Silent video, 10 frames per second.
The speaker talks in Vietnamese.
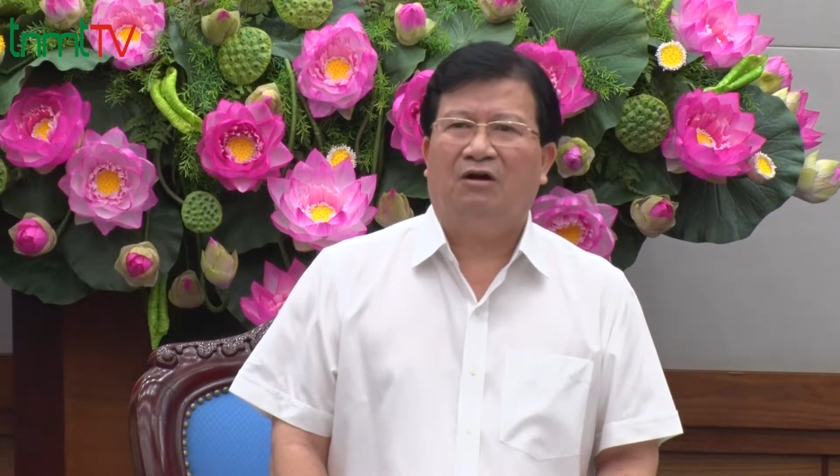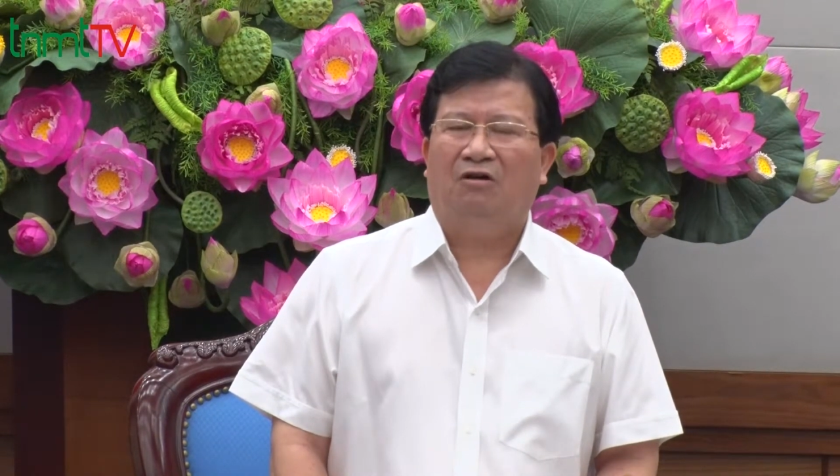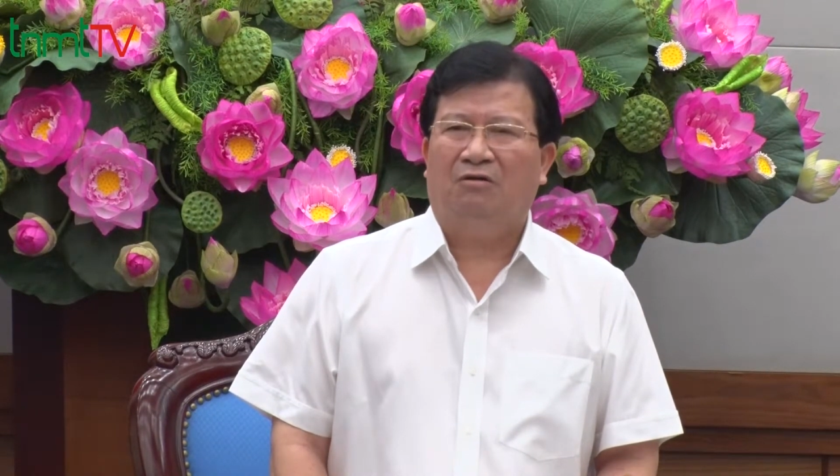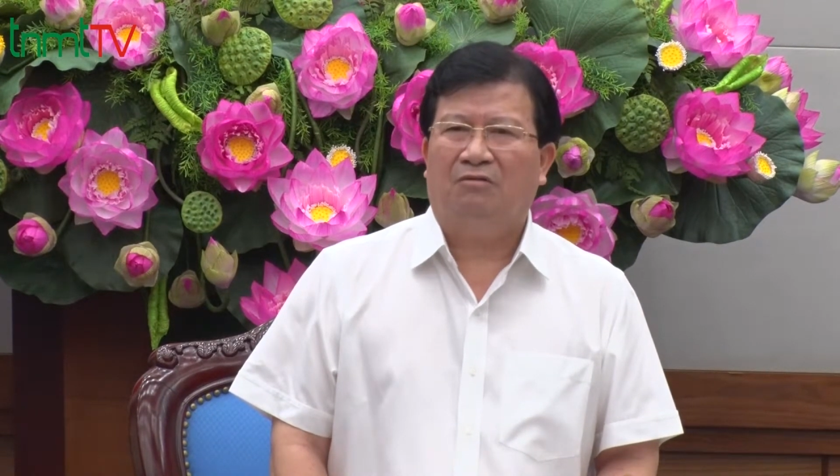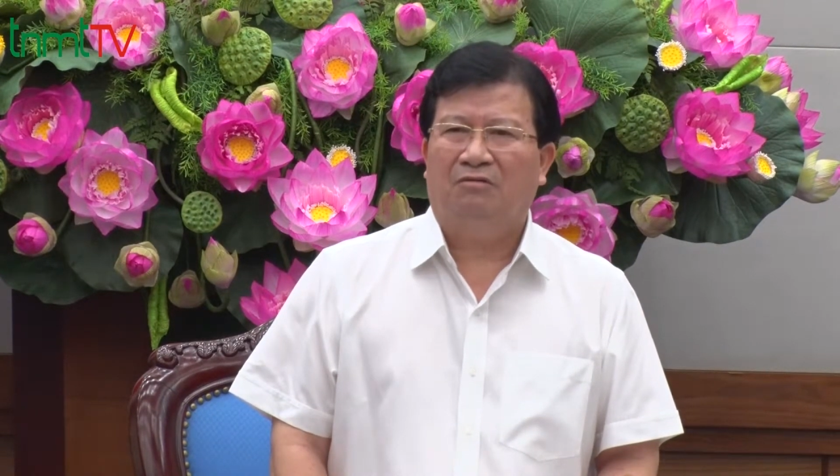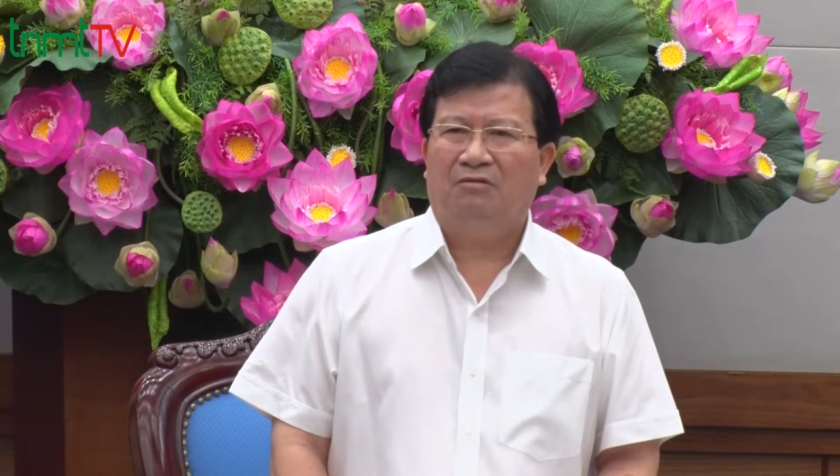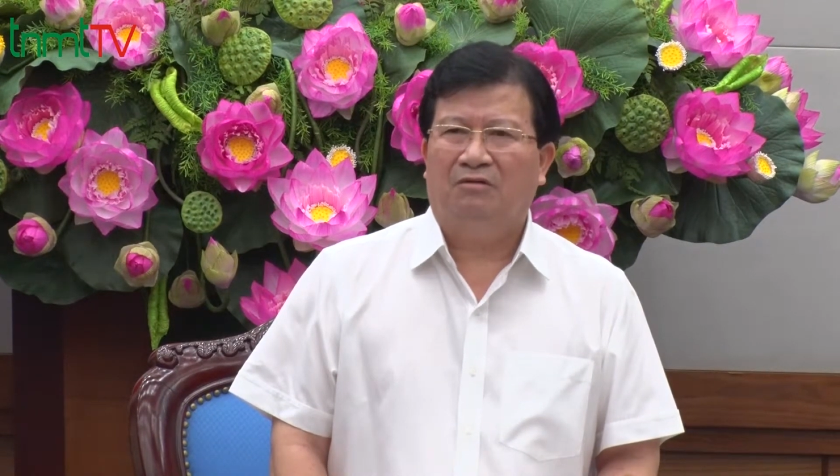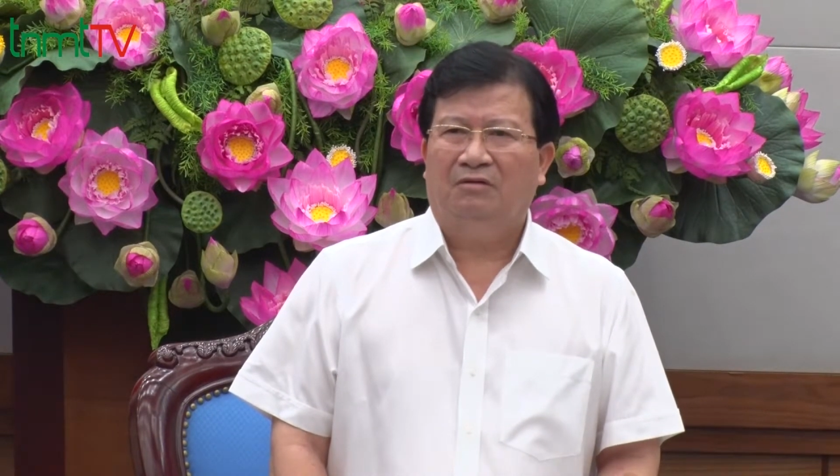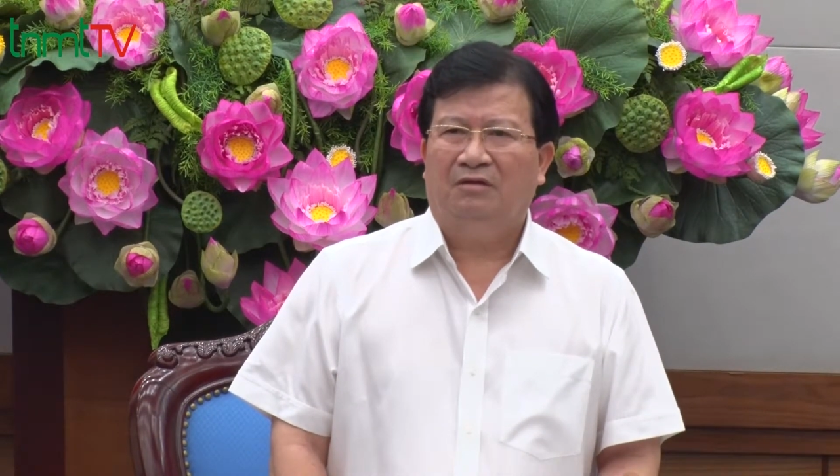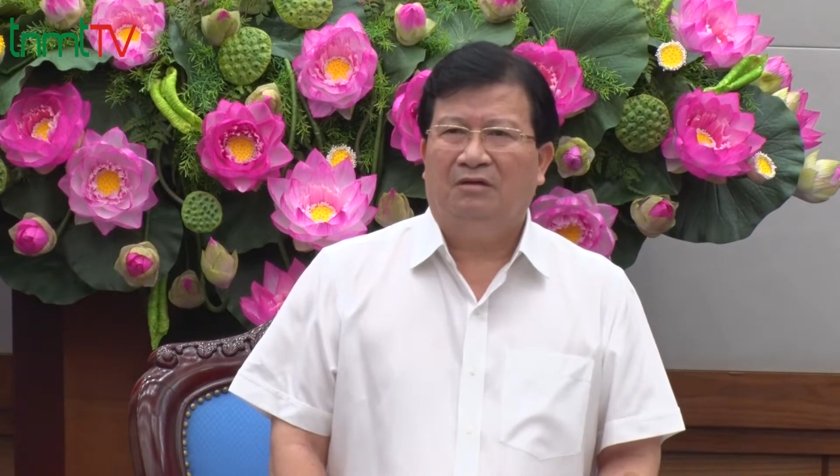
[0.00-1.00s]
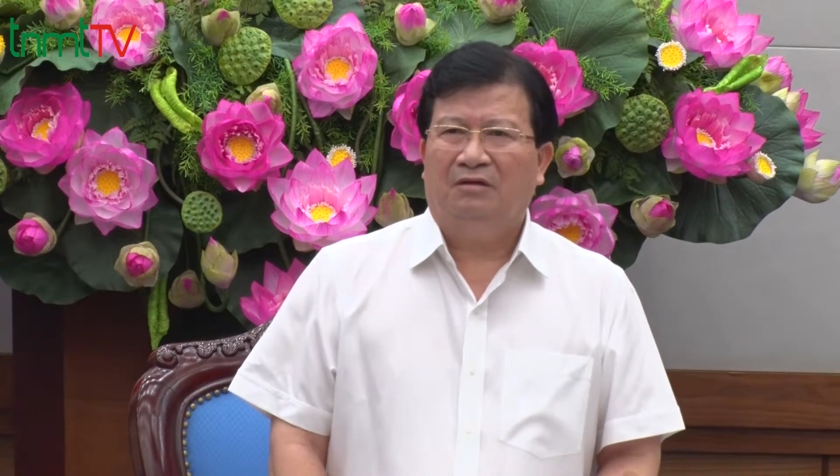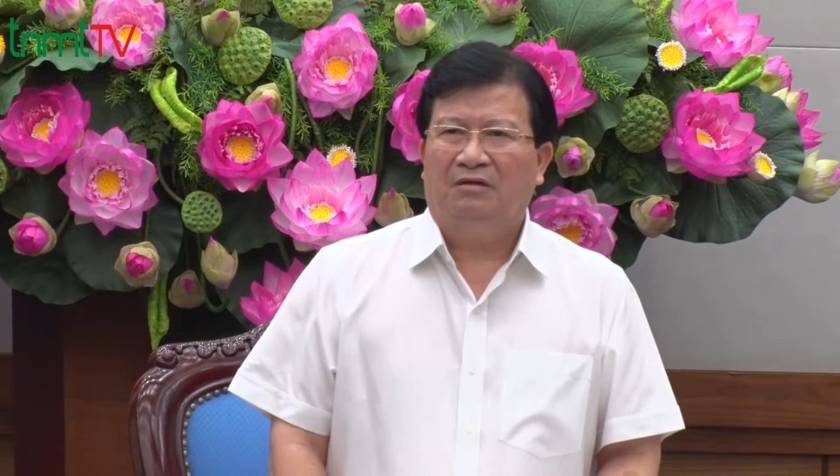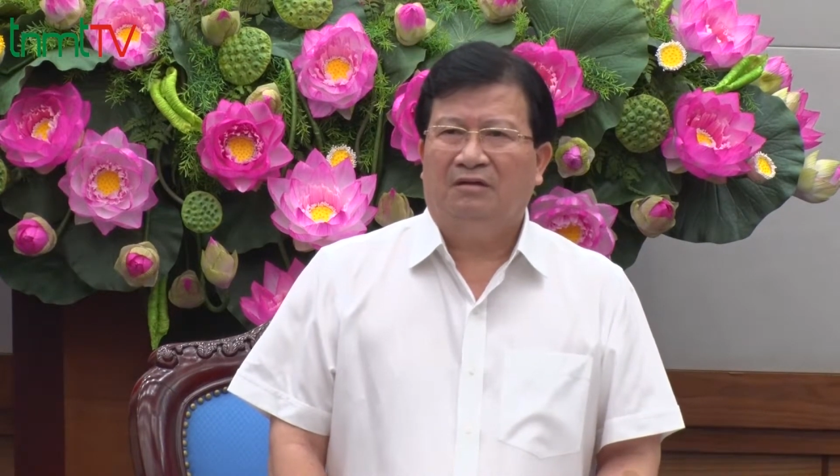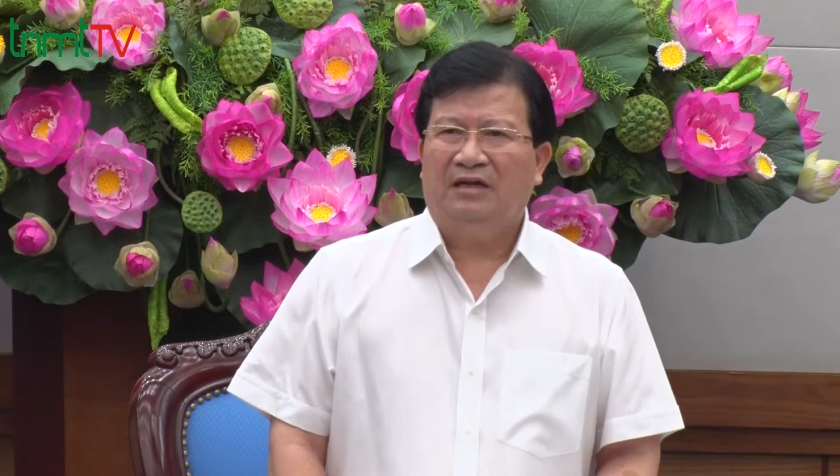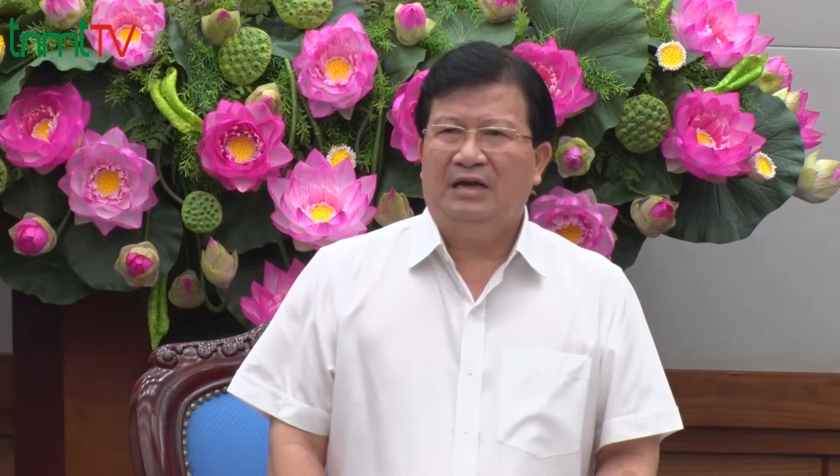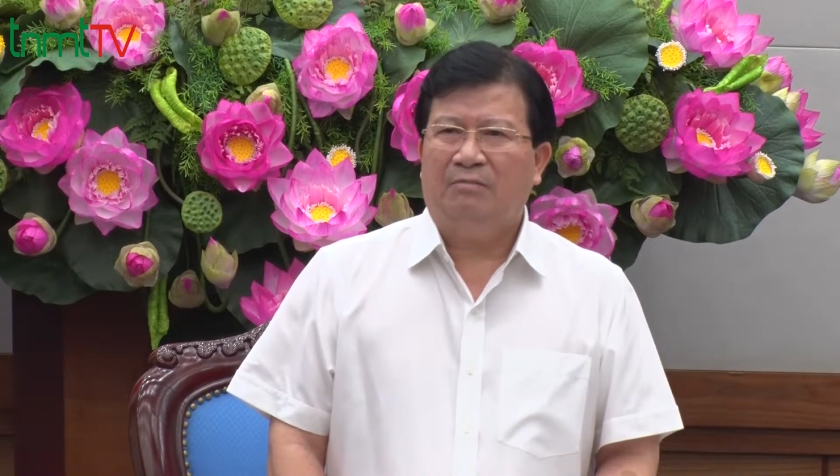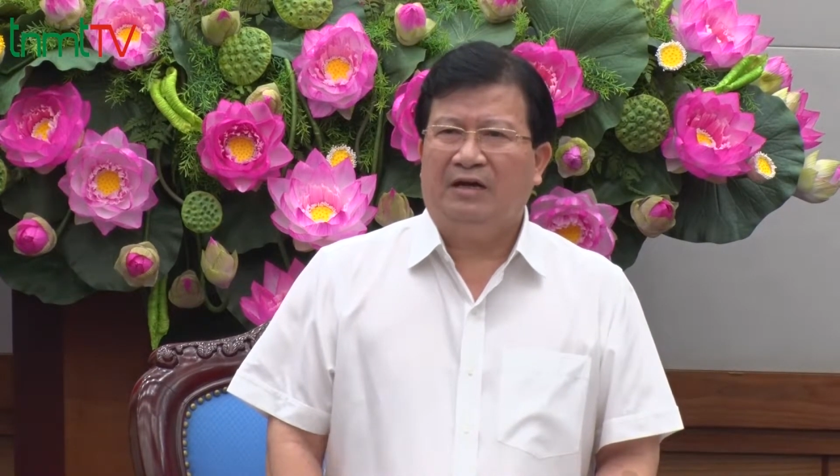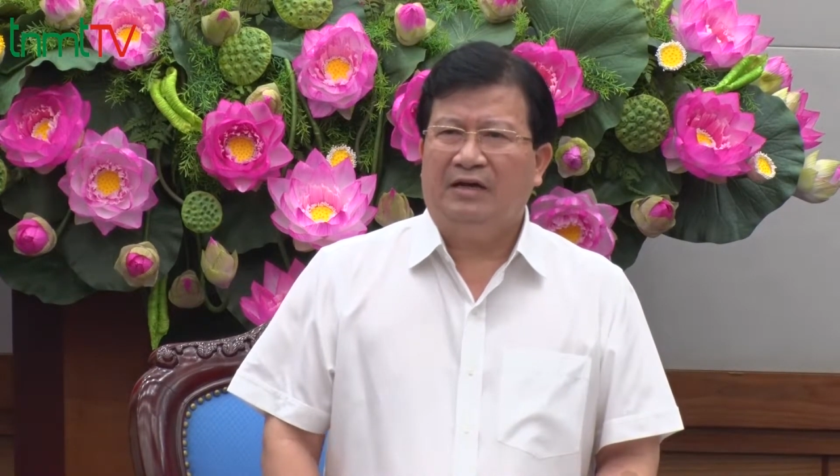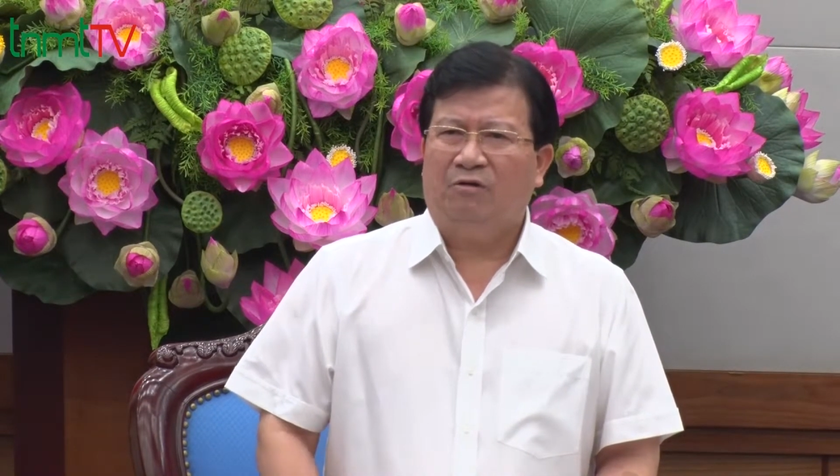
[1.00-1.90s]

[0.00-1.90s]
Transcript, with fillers: cầu đây là một cái